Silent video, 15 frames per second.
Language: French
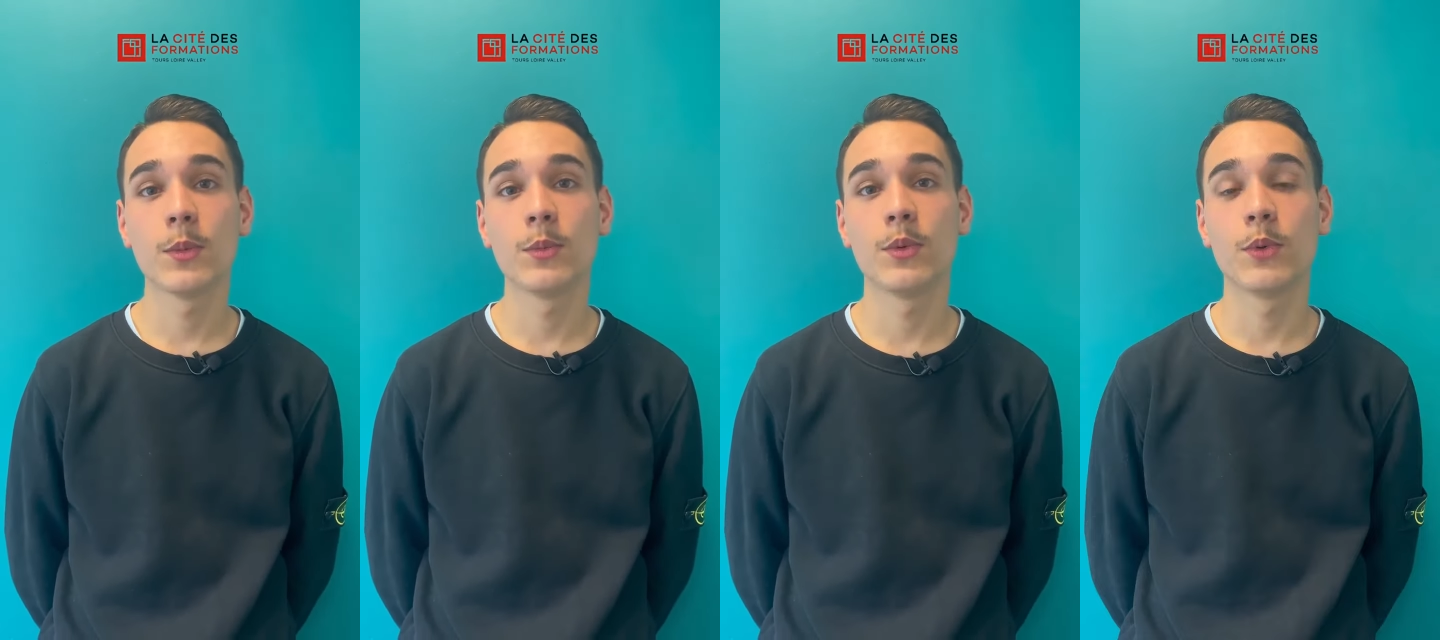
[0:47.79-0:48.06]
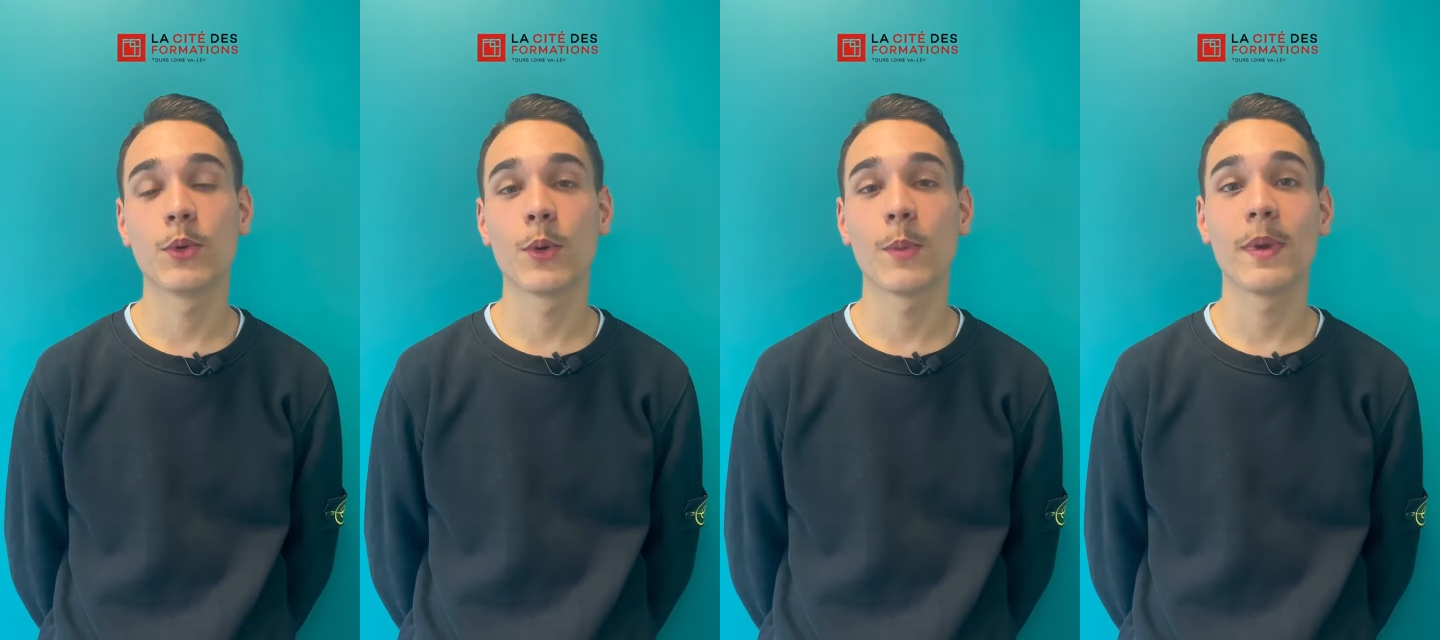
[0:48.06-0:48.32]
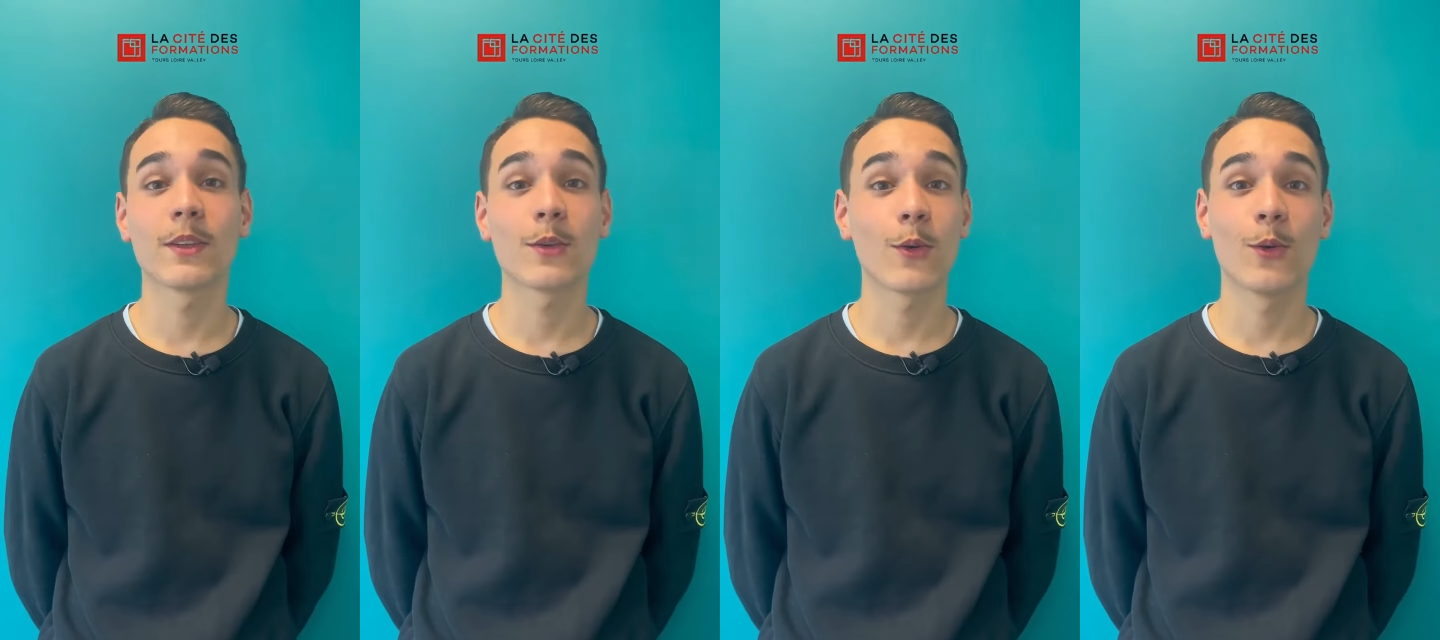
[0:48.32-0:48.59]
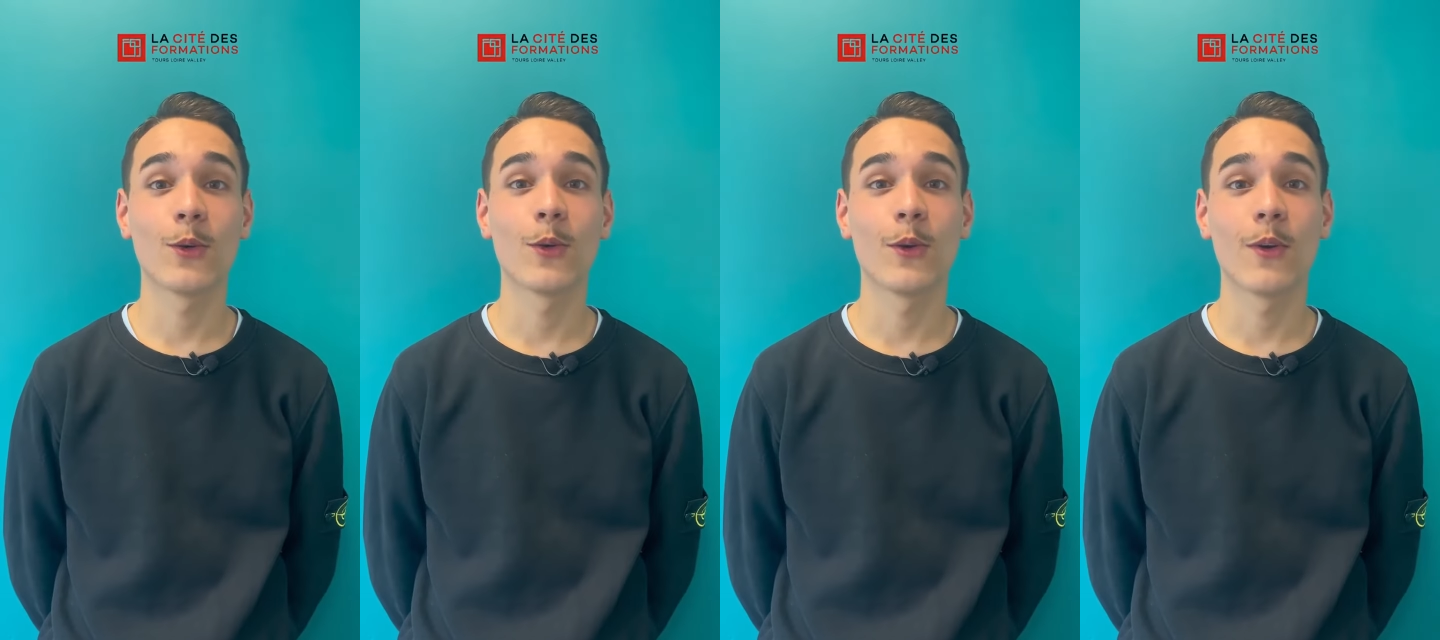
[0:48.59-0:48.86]
pour remettre
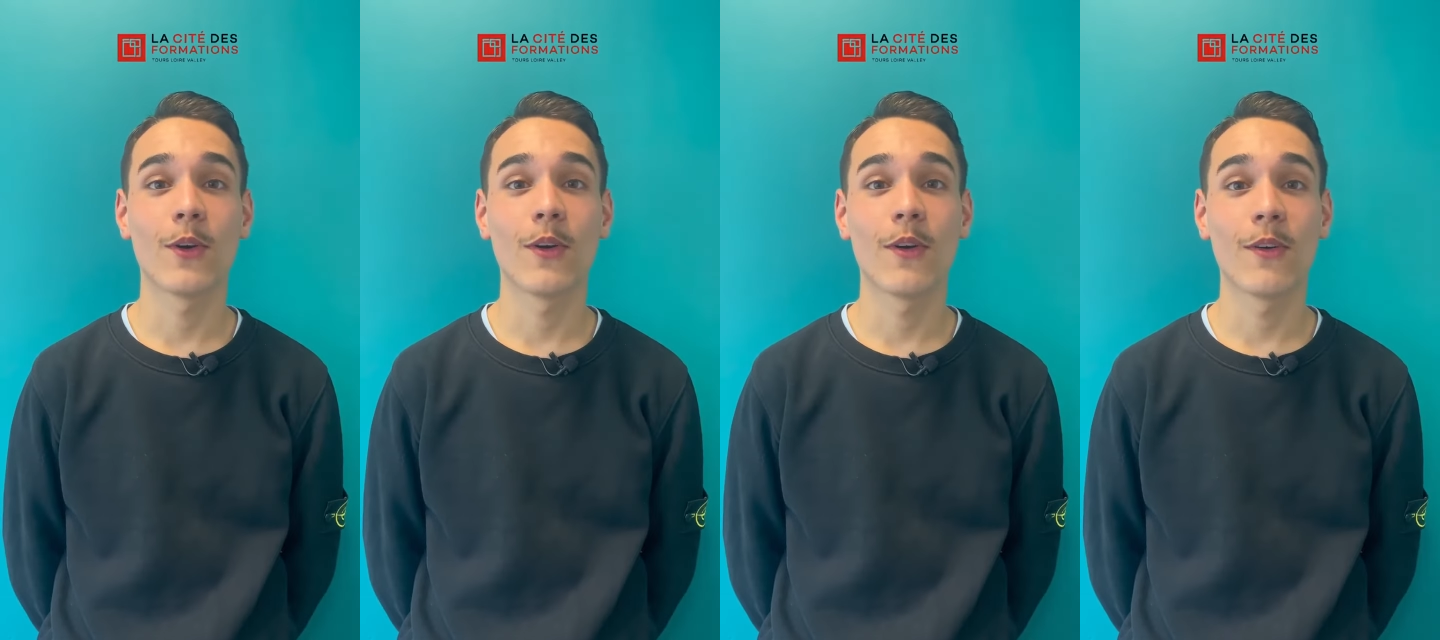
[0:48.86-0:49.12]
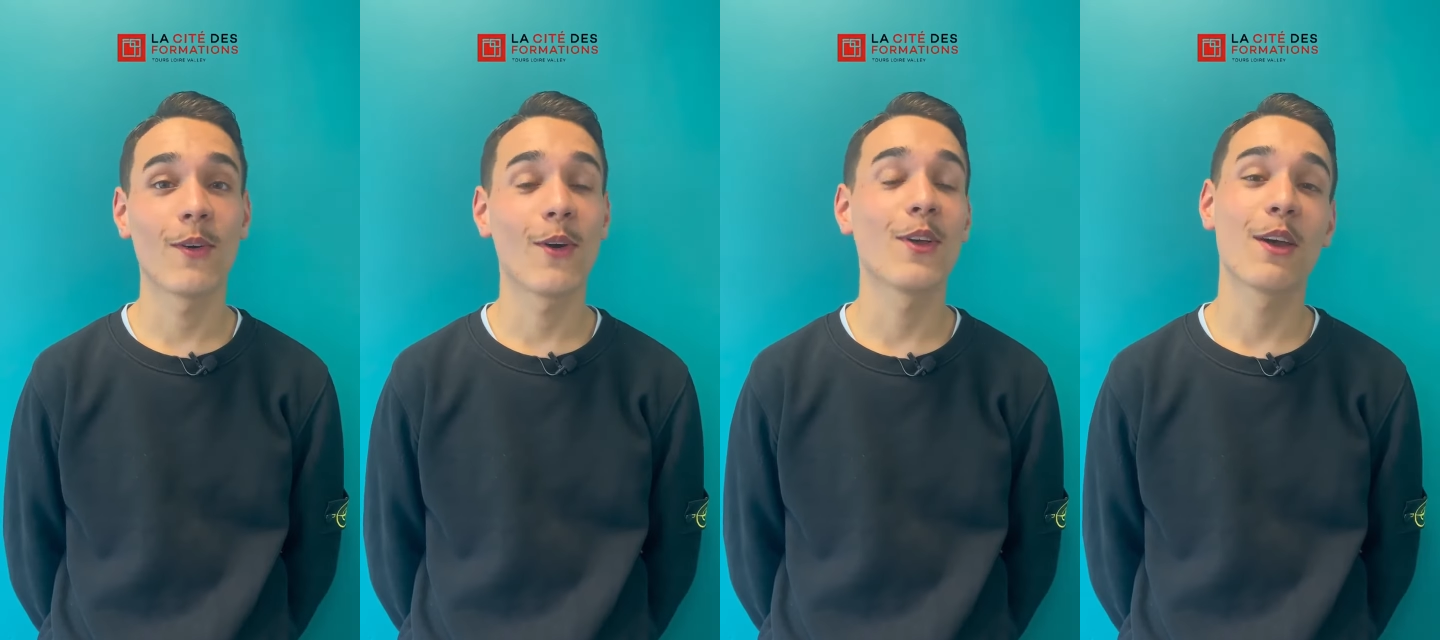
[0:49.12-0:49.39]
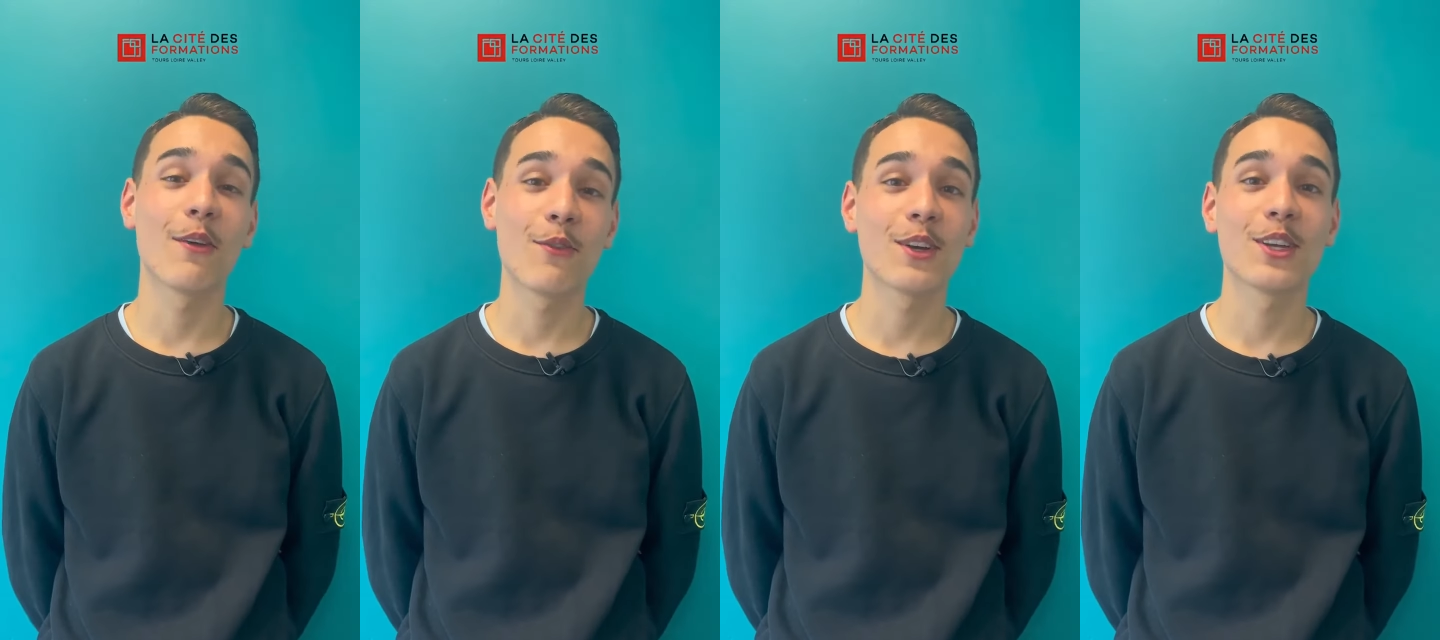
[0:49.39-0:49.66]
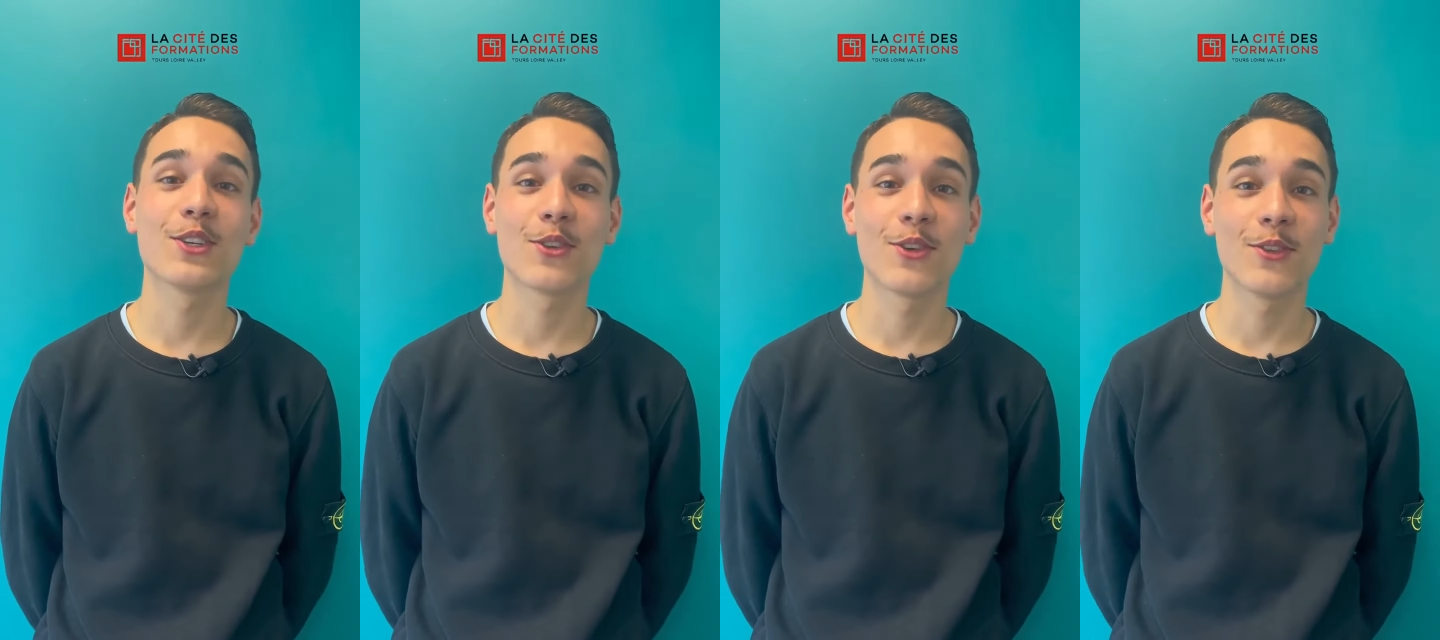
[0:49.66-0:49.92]
euh, en avant
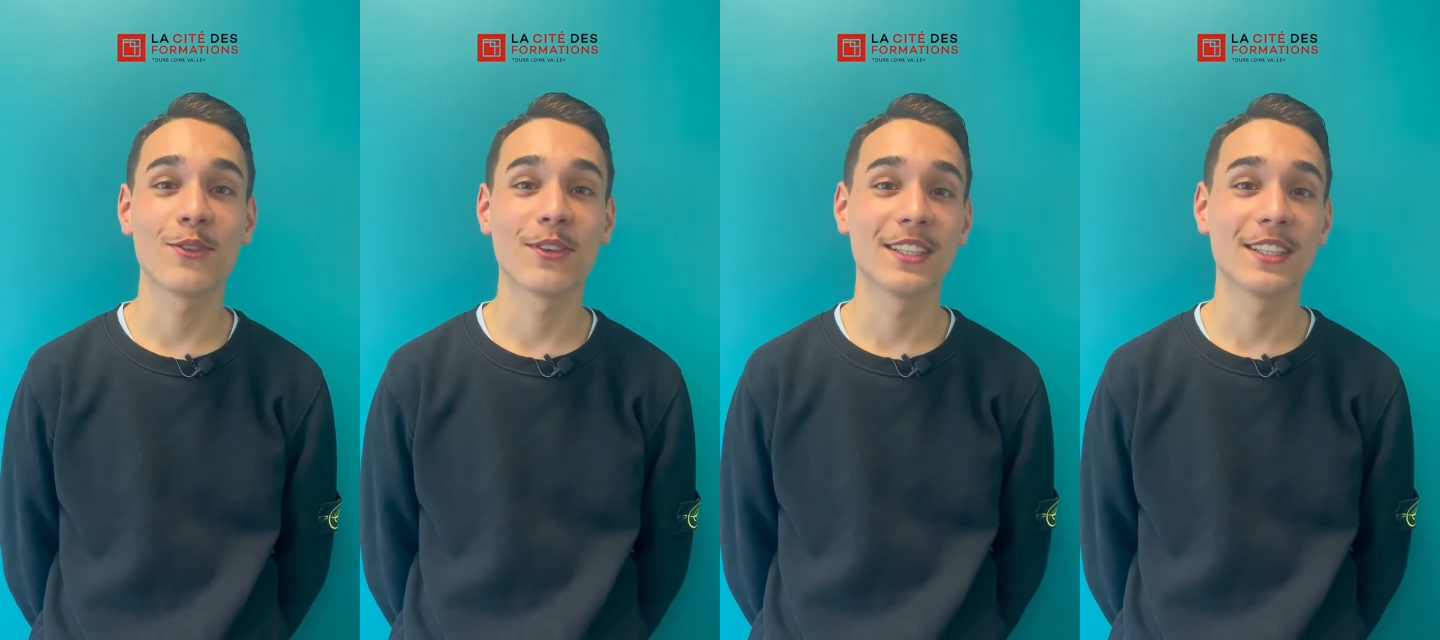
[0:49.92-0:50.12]
les jeunes, on va